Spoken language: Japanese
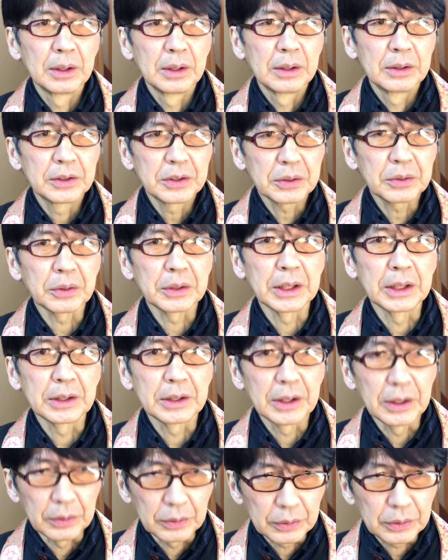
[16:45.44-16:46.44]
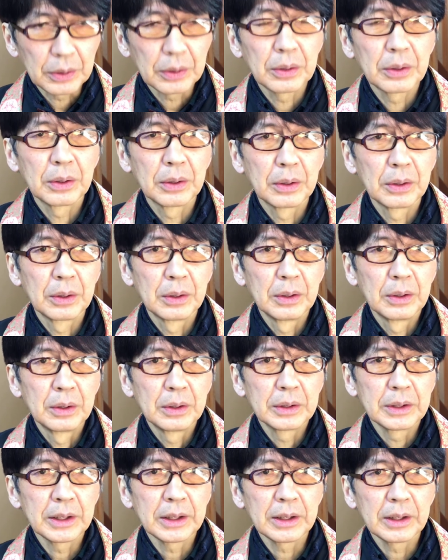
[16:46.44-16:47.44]
ずっと照ってると。
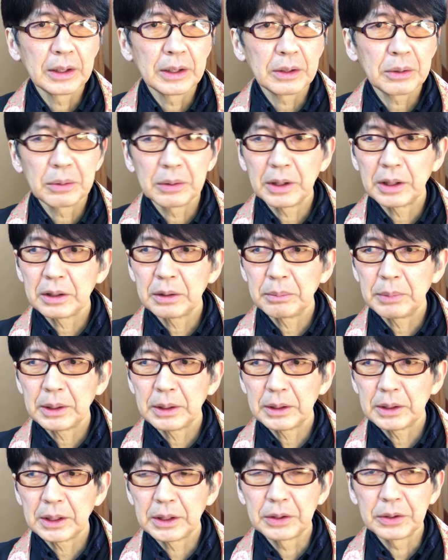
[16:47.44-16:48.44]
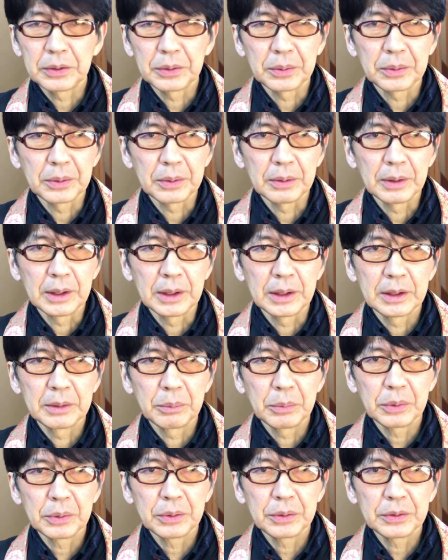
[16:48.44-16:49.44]
でこのアルバータいうところは
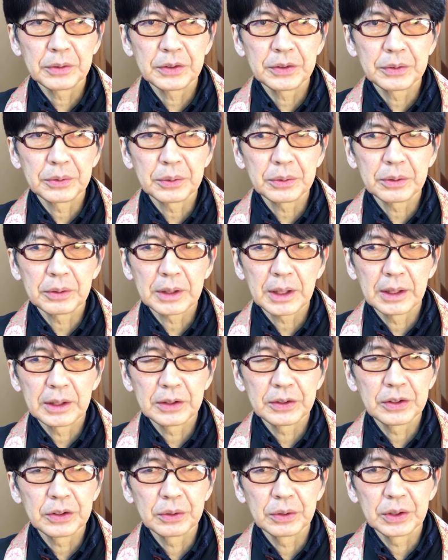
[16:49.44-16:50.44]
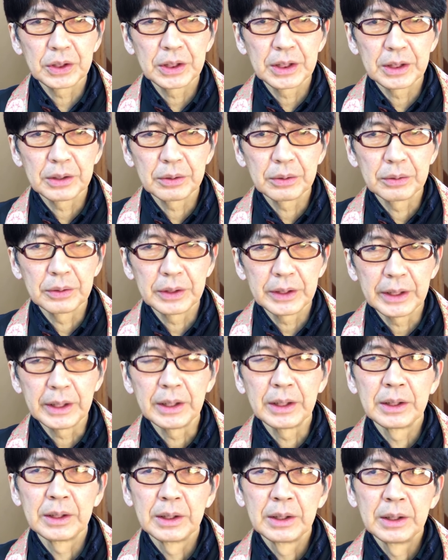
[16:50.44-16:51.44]
ものすごく乾燥してるん
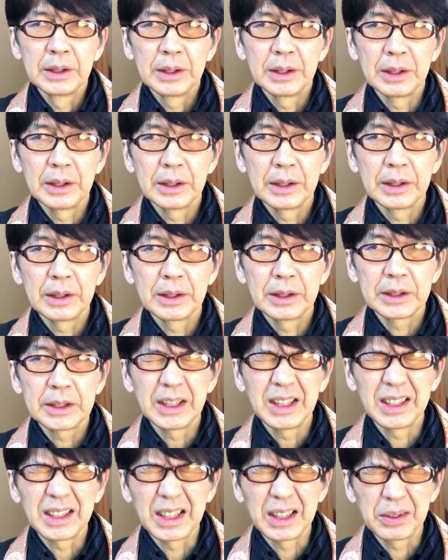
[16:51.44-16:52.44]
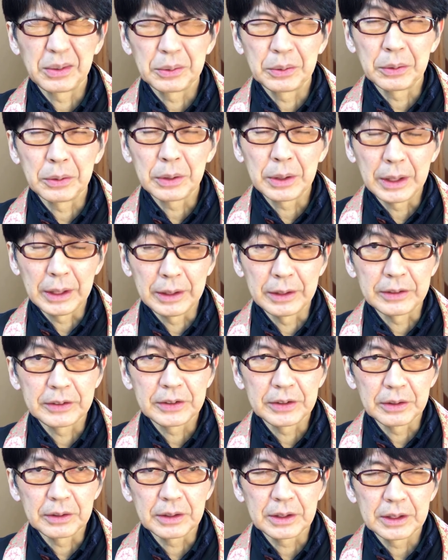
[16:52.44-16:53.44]
でえー、火照っとってで
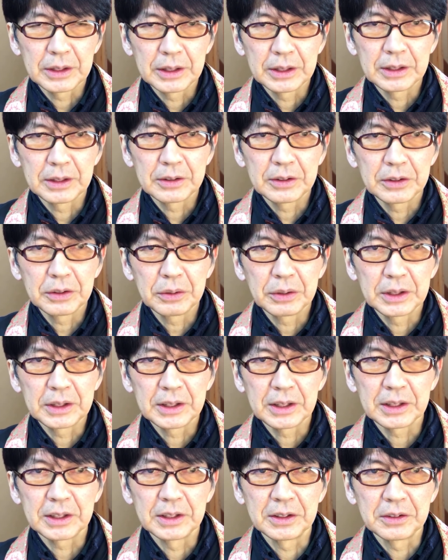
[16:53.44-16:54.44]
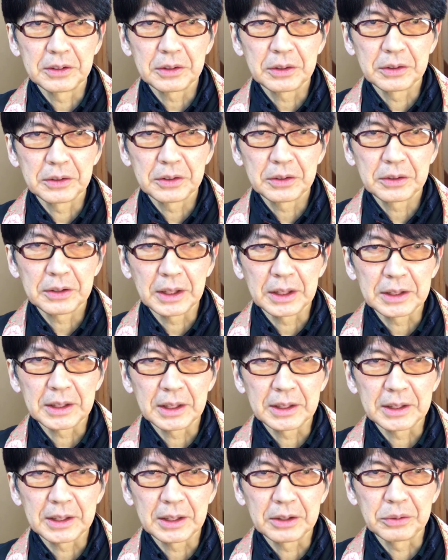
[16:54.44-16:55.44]
すよ日強い日差しずっとずっと当
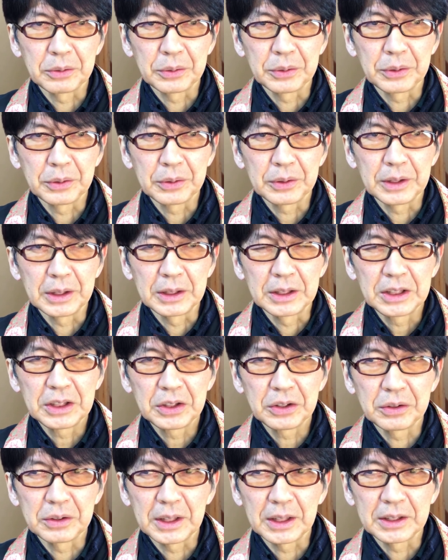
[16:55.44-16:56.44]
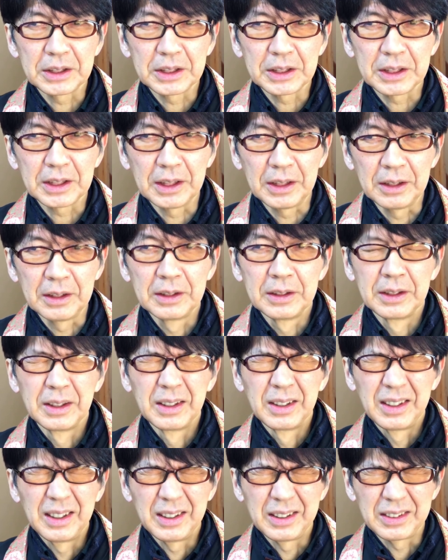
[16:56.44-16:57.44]
たりたくっとって二十何時間、
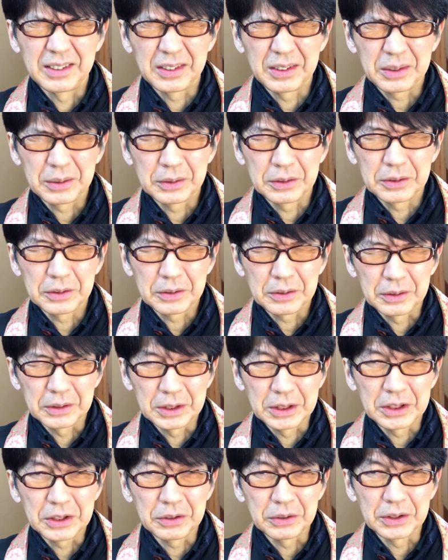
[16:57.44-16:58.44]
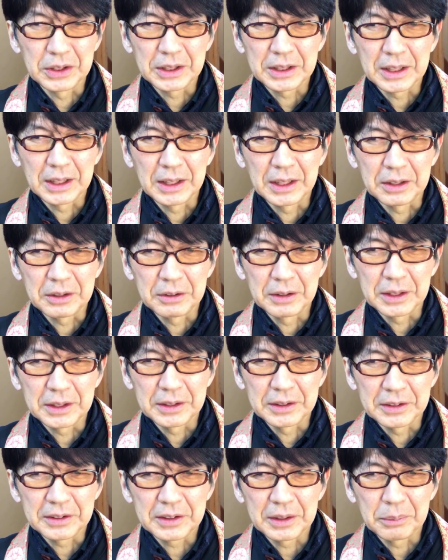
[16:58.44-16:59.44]
えー、ずっとずっと日照時間あるわ
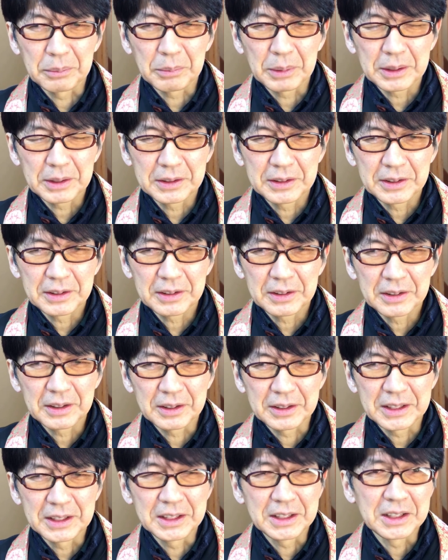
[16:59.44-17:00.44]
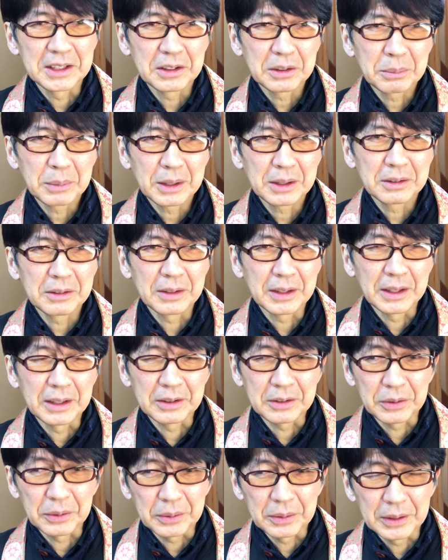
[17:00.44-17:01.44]
けです真夏がったら火沈まんぐらい
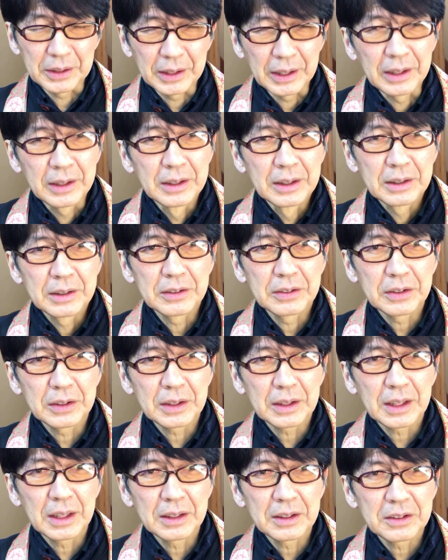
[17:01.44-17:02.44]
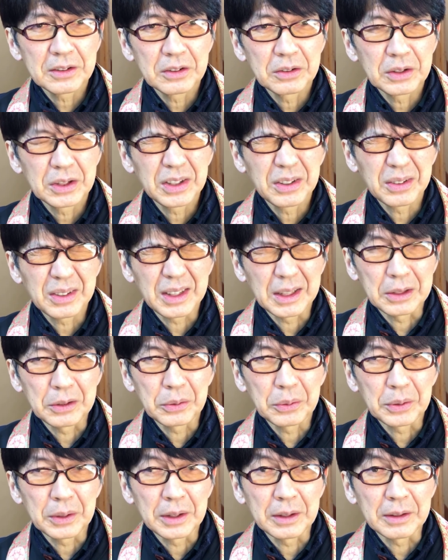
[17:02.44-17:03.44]
のとこででそれで乾燥しとったら
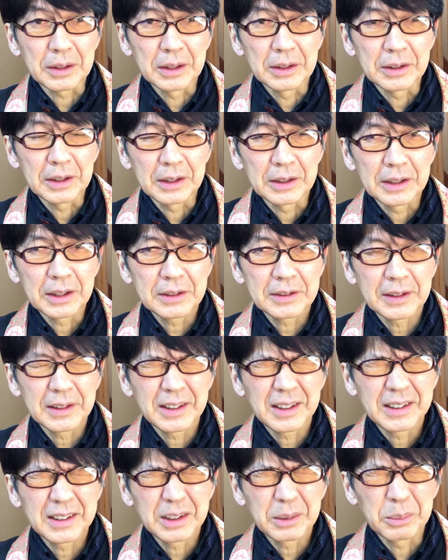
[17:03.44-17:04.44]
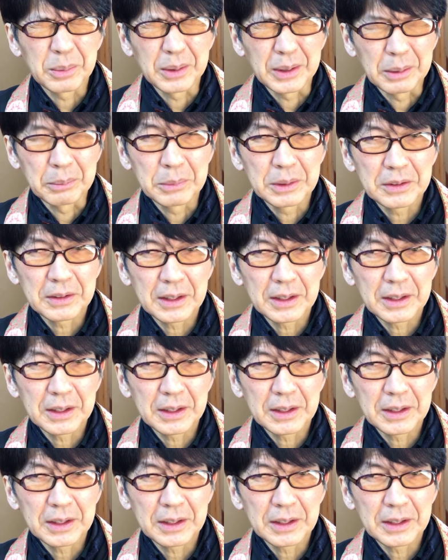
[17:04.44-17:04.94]
どうなるか言ったら野菜が全部ね水